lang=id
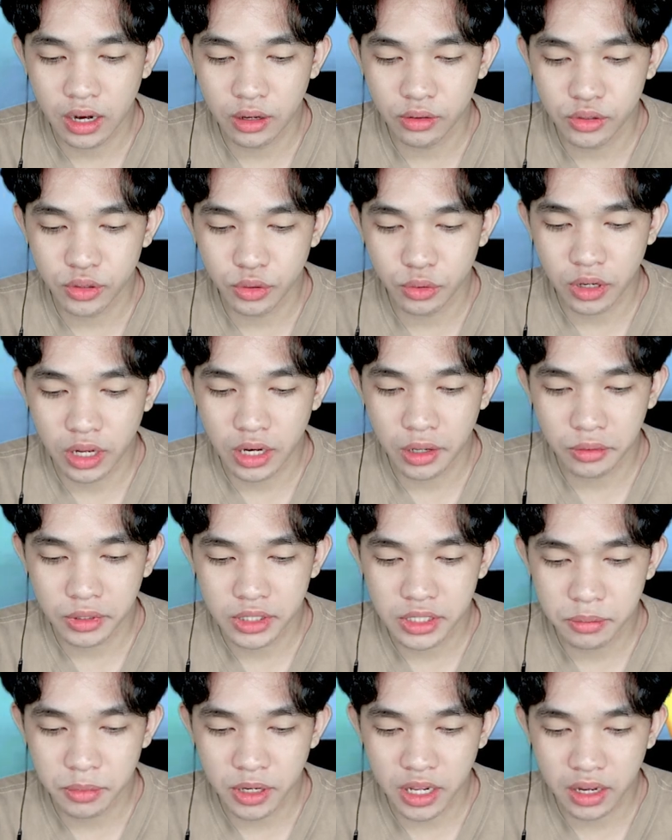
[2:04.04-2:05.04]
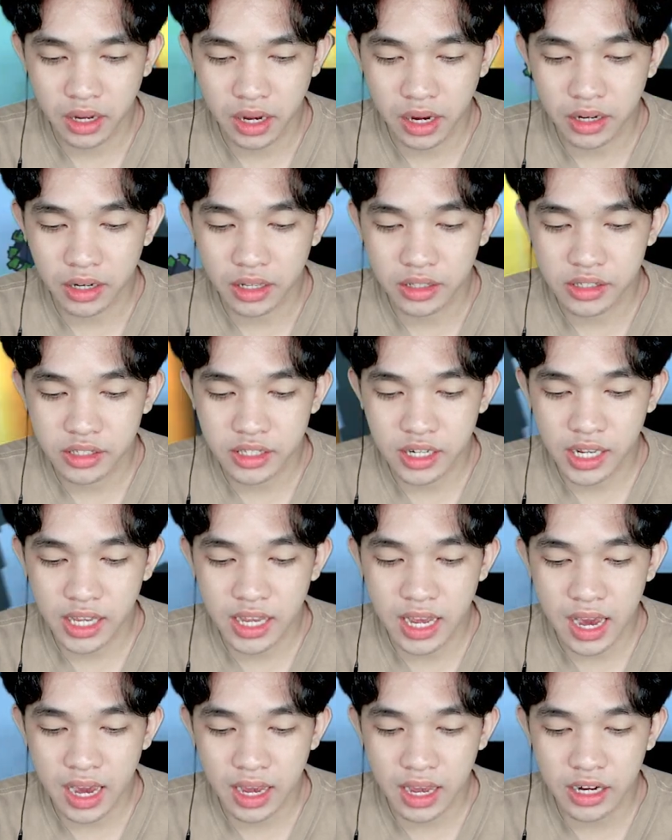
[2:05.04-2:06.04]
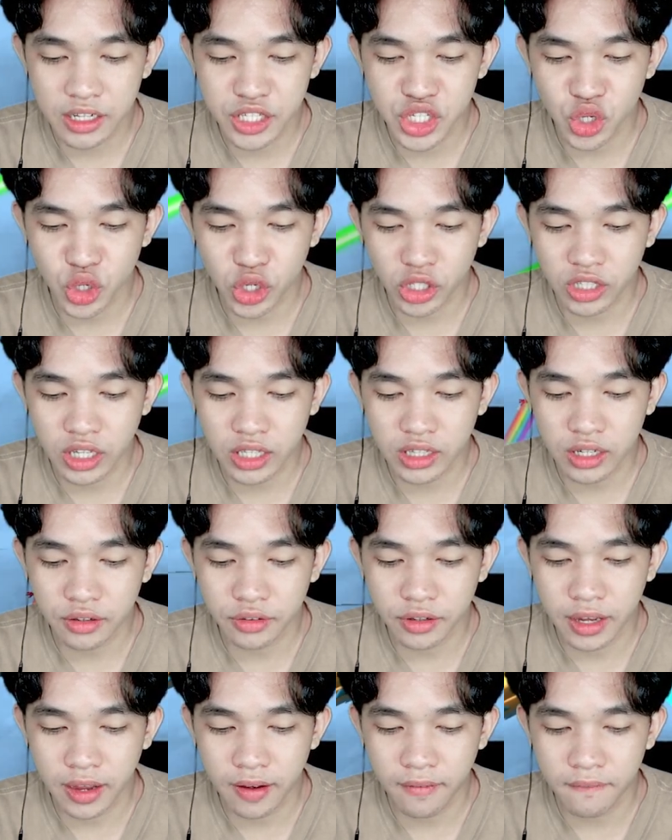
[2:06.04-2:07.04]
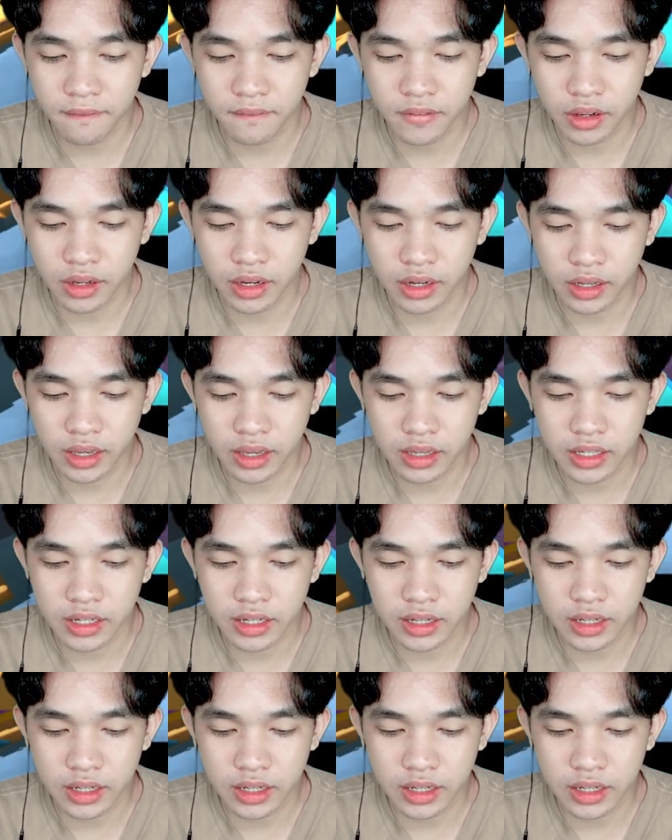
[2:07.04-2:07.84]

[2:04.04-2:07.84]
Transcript: terlalu suka lewat sebelah kanan, sering gagal shortcut aku ya. Nah kayak